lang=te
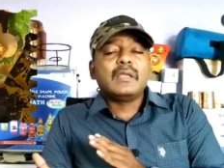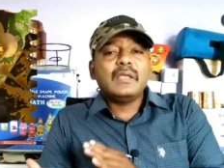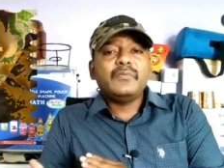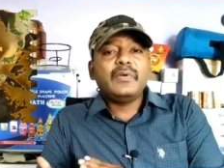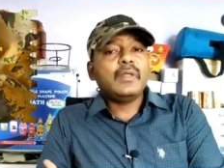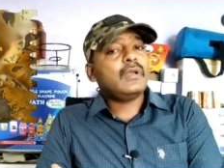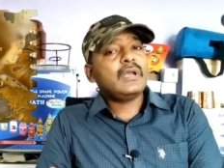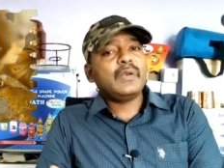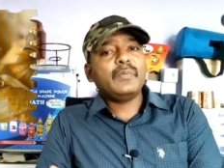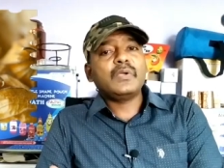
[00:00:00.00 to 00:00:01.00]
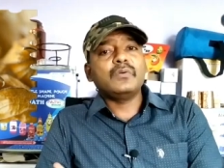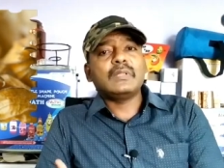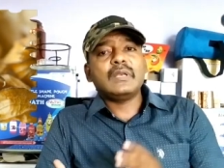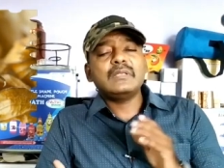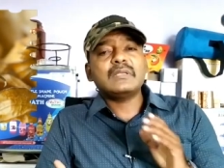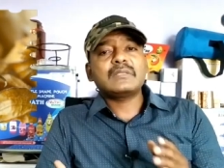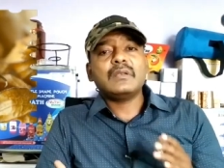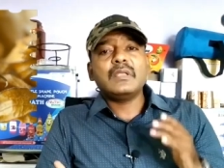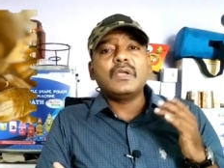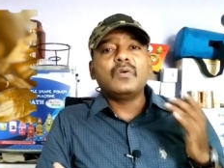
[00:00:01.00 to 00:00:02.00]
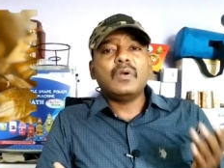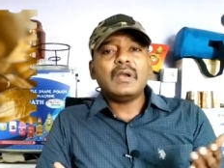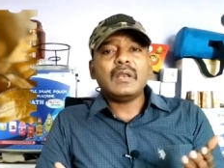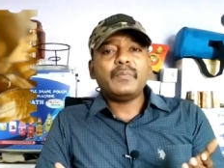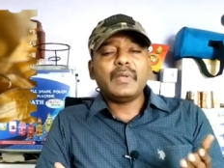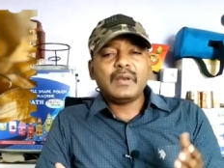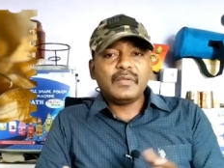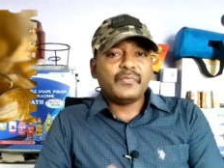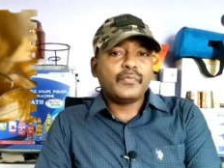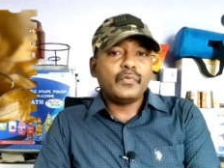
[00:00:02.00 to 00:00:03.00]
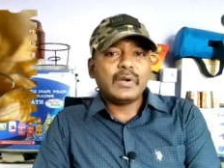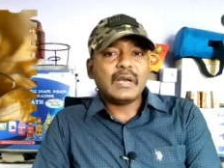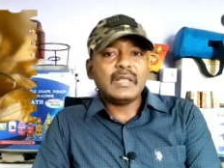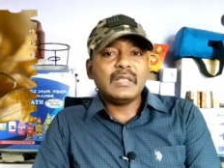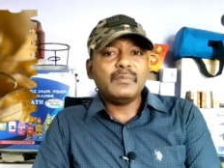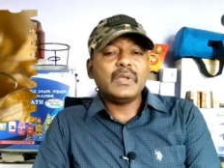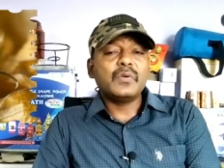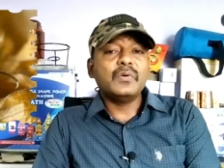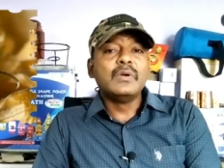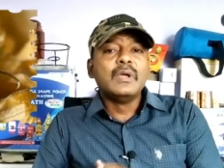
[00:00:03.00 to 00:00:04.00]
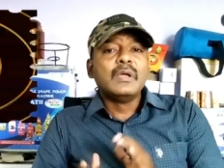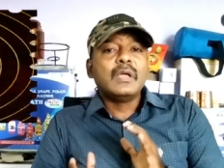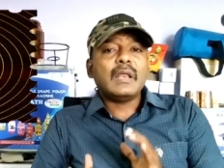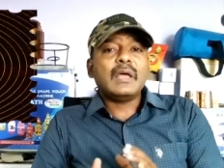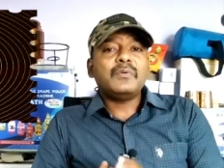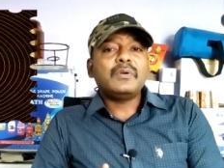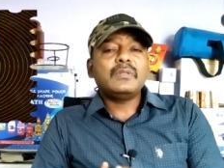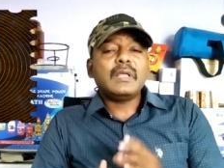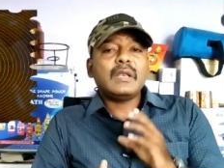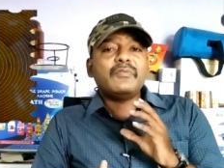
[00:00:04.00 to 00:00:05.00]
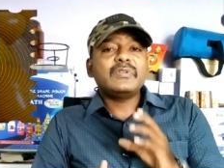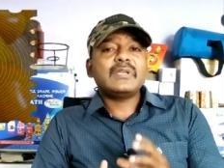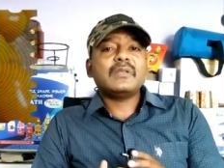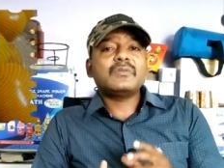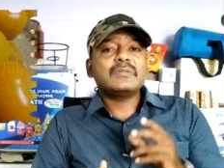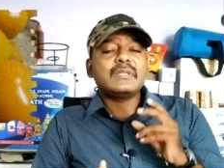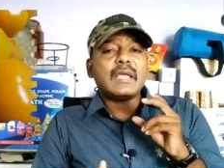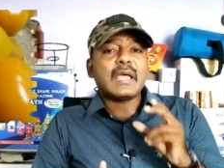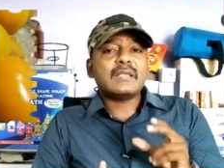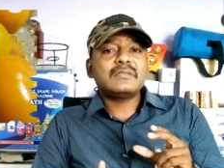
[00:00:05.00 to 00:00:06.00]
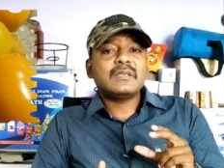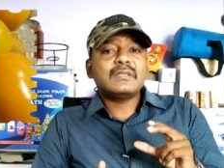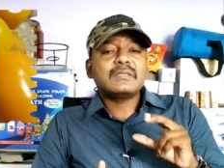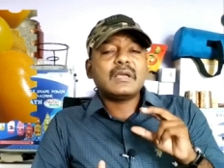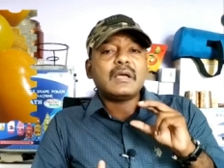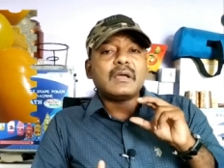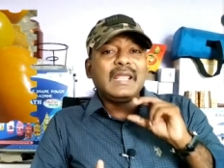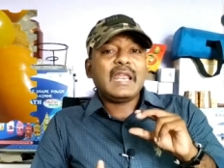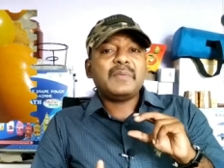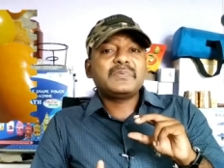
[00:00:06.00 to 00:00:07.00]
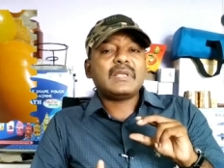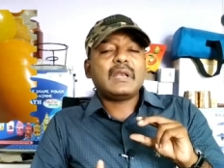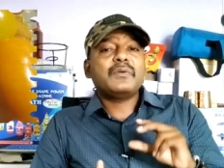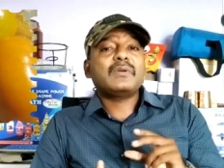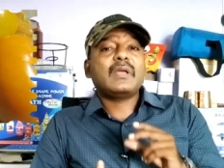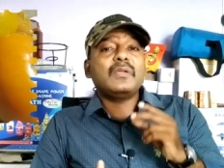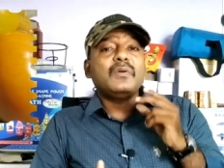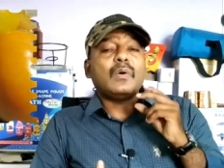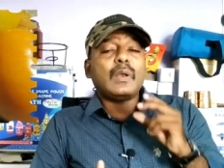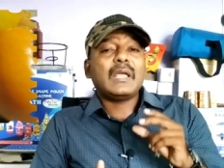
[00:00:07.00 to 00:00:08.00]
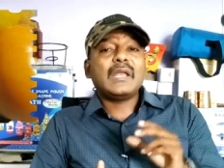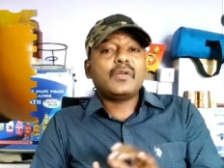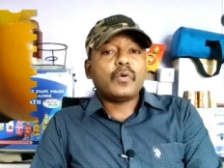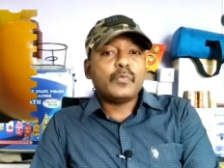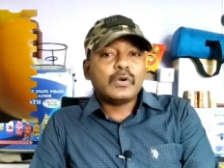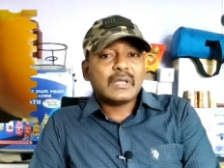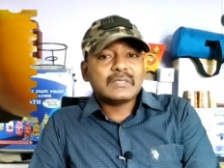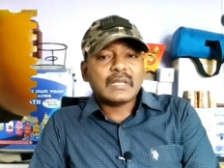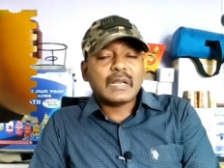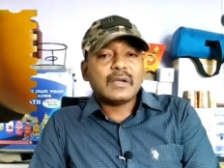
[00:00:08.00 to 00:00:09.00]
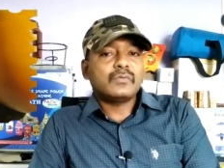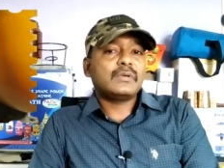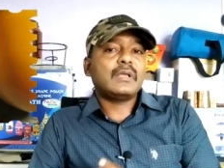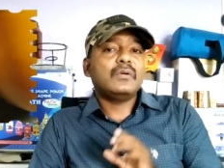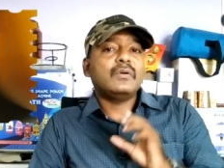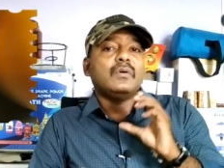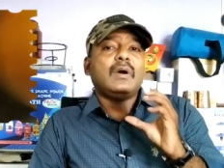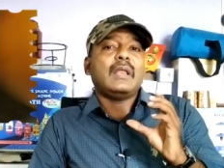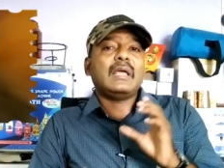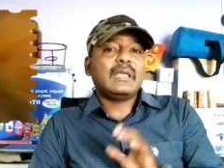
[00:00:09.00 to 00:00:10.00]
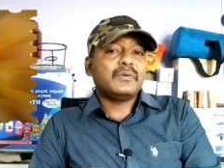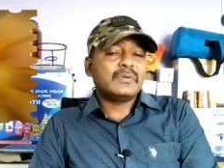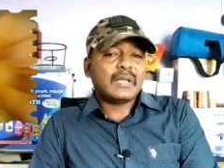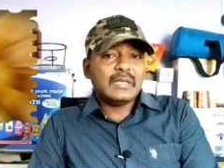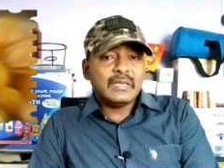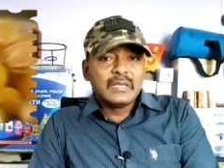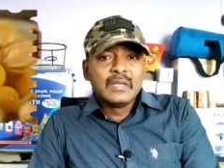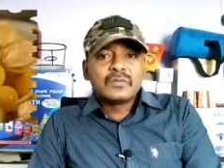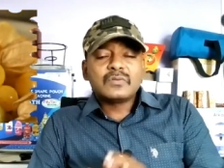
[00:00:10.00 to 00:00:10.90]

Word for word: ఈ వీడియోలో నేను మీకు తెలియజేస్తాను ఈ గోల్డెన్ బెర్రీ ఫ్రూట్ అనేది మీకు ఎలా ఉంటుంది అనే విషయానికి వస్తే యాజ్ ఇట్ ఈస్గా గ్రేప్స్ ఎలా ఉంటాయో అలాగే టొమాటోస్ ఎలాగ ఉంటాయో అలాగే ఉంటాయి సో